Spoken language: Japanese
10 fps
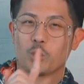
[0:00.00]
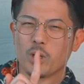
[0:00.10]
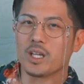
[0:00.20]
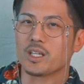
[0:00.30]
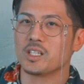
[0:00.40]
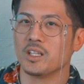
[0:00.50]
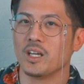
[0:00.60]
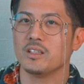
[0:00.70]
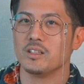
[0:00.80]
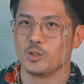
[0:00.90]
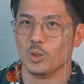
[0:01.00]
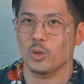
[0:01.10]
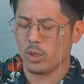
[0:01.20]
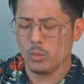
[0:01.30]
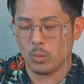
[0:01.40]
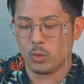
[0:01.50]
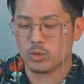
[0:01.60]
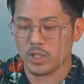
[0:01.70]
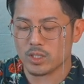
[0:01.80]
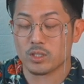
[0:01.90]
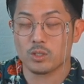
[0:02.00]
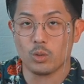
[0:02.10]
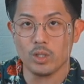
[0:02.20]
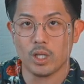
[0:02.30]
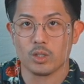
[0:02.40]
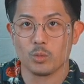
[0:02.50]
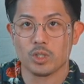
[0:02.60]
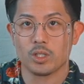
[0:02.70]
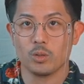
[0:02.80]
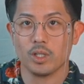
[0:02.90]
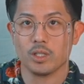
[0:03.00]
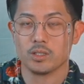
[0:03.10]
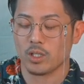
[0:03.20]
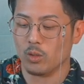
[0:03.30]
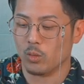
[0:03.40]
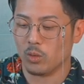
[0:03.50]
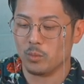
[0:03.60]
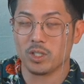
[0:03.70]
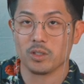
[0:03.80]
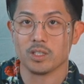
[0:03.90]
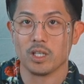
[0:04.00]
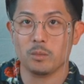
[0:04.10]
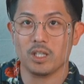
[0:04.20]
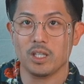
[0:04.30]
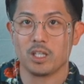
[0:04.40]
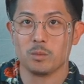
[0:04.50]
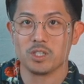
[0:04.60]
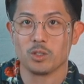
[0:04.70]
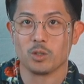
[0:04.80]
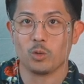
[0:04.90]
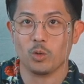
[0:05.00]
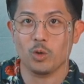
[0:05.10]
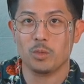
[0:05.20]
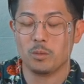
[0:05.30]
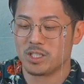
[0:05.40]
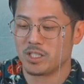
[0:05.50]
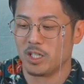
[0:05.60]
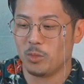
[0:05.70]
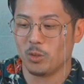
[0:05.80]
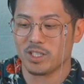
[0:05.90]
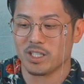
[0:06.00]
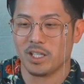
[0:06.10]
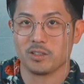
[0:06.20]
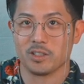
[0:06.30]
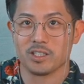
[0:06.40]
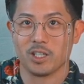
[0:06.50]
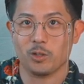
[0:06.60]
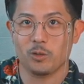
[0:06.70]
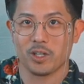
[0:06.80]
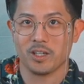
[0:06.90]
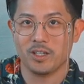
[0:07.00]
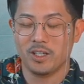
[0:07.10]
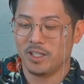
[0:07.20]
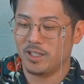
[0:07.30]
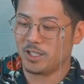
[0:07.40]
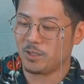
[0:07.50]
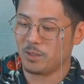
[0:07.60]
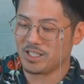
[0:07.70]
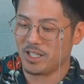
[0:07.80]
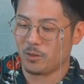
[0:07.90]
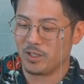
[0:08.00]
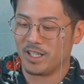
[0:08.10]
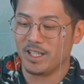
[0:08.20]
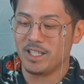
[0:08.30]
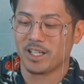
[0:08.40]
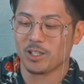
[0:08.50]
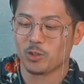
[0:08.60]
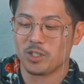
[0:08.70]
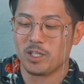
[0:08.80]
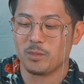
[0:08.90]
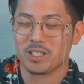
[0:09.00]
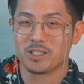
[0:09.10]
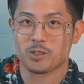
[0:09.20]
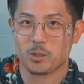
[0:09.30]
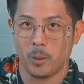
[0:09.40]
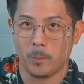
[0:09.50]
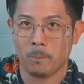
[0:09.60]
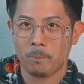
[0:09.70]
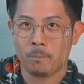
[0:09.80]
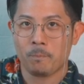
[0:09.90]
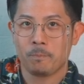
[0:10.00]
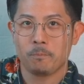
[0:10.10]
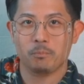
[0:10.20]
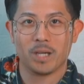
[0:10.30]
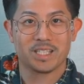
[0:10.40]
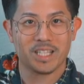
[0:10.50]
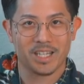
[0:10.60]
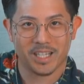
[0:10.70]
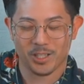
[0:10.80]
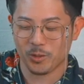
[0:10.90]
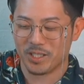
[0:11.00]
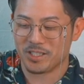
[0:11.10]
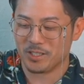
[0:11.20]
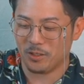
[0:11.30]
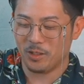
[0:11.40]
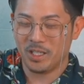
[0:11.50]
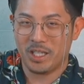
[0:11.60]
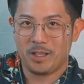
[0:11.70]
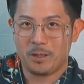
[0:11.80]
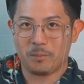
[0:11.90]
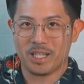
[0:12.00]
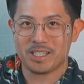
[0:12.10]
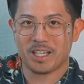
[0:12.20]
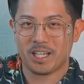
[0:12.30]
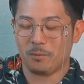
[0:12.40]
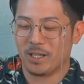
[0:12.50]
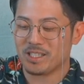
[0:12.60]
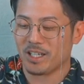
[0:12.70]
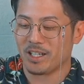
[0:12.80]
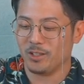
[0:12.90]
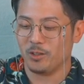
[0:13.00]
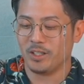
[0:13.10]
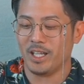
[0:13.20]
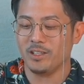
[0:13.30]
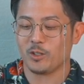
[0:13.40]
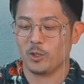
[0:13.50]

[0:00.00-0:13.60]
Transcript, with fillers: これだけじゃないんですよこれも僕ねすごいなと思った機能なんですけどこれ見てください今出てきましたよねここ見ました見逃さないでくださいよほら出てきましたねこれ何かと言いますとまさかのですよまさかまさかのなん